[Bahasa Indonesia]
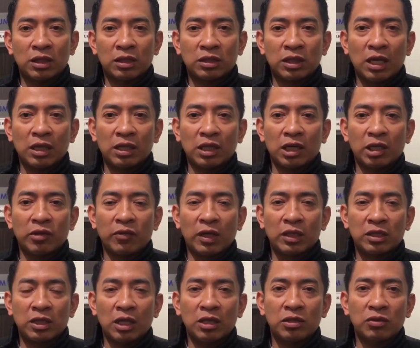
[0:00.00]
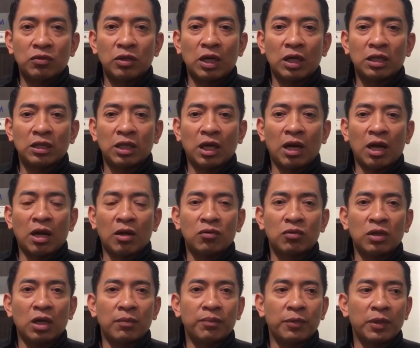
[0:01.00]
tersangka dewasa sudah kita
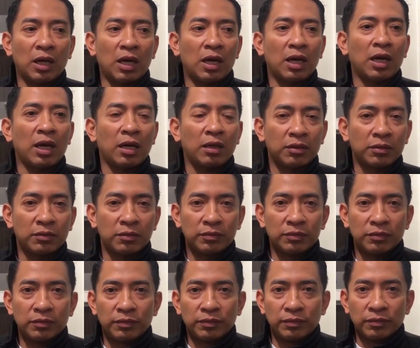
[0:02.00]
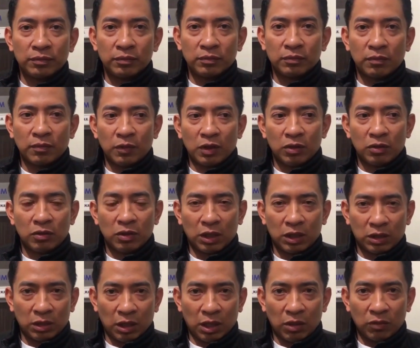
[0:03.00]
lakukan penahanan. Sudah
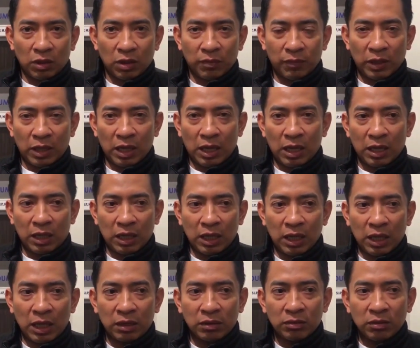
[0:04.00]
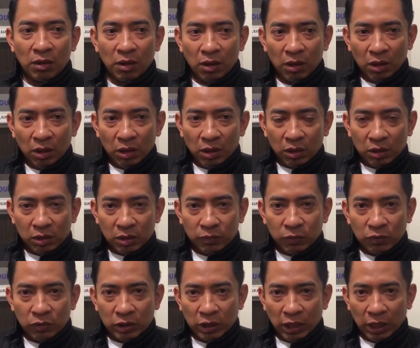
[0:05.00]
kita lakukan penahanan,
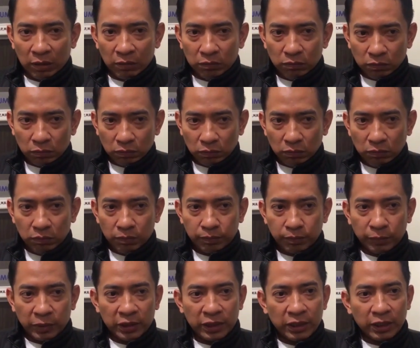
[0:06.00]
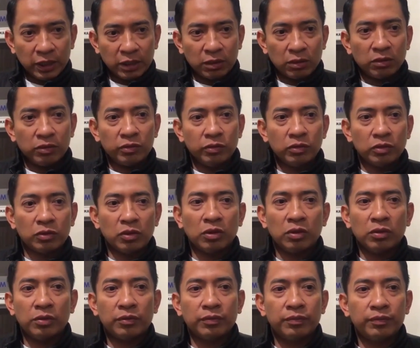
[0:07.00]
kemudian penyidik
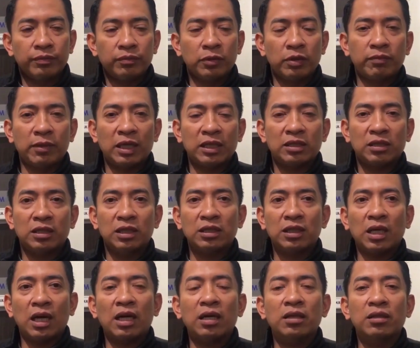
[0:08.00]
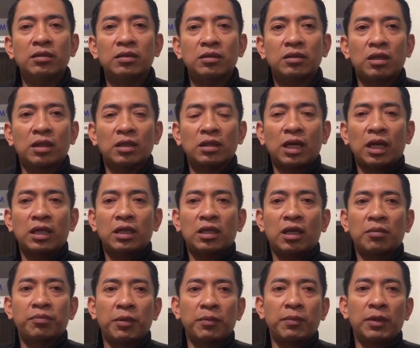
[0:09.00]
untuk memastikan terkait
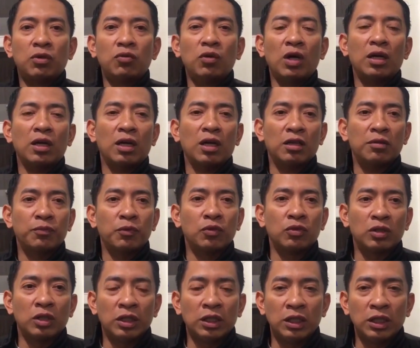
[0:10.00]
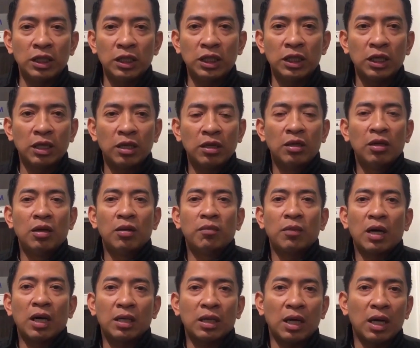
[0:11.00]
dengan pemenuhan alat bukti
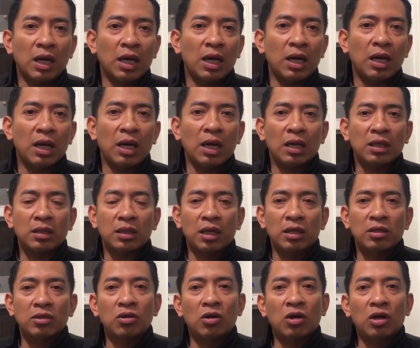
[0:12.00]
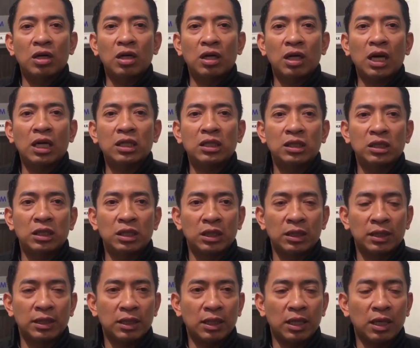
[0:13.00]
maka akan koordinasi
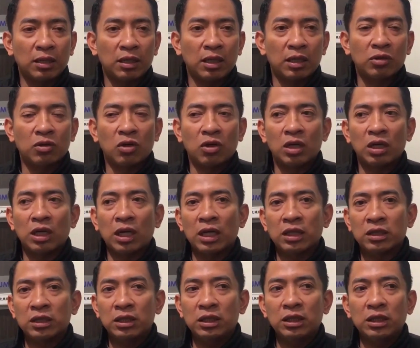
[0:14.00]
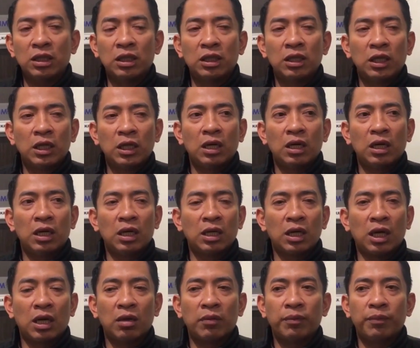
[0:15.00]
ya, akan koordinasi
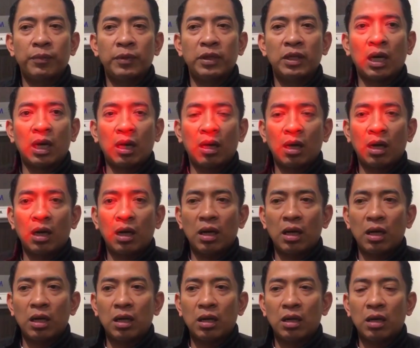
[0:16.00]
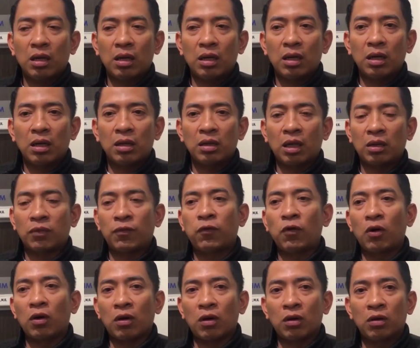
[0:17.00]
dengan pihak
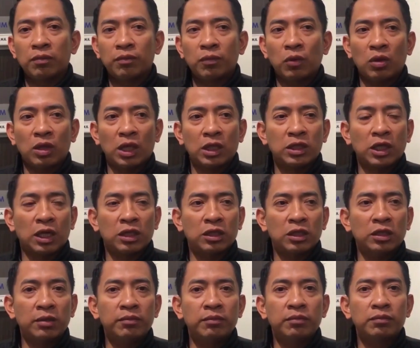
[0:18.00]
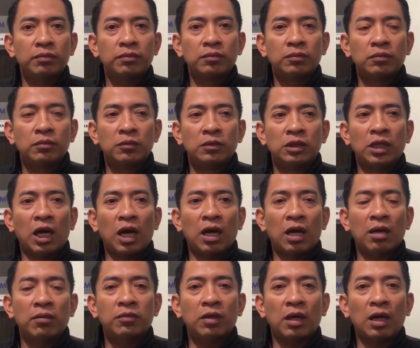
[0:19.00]
platform Polda Jatim
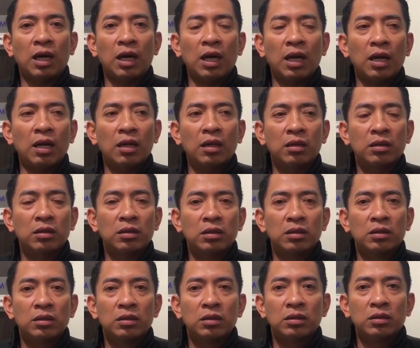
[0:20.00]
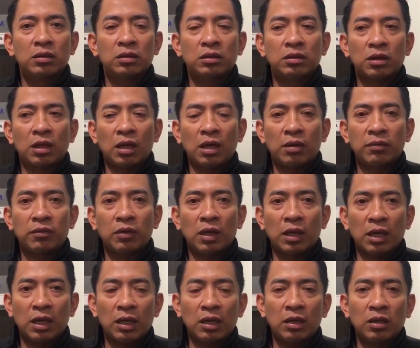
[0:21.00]
dalam hal dalam
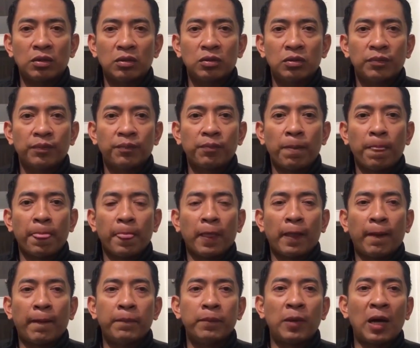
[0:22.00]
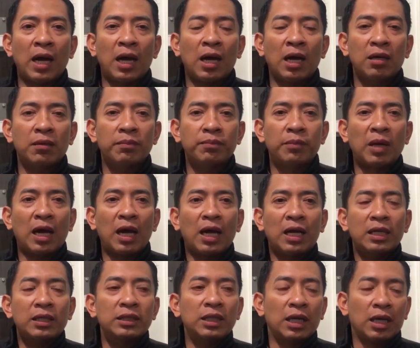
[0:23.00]
hal
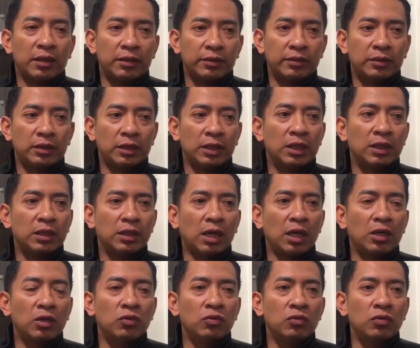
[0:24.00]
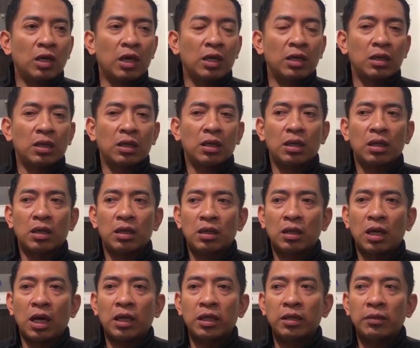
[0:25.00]
bahan-bahannya, ya, kandungan
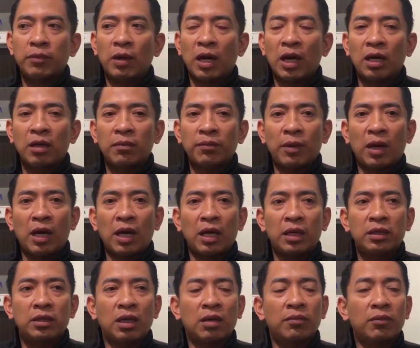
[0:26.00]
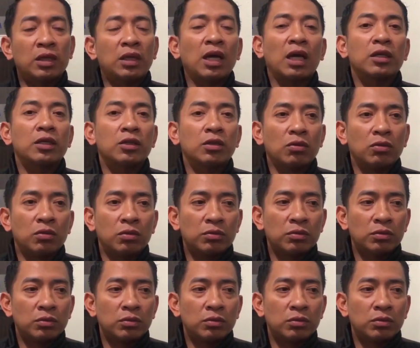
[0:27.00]
dari bahan-bahan yang meledak itu.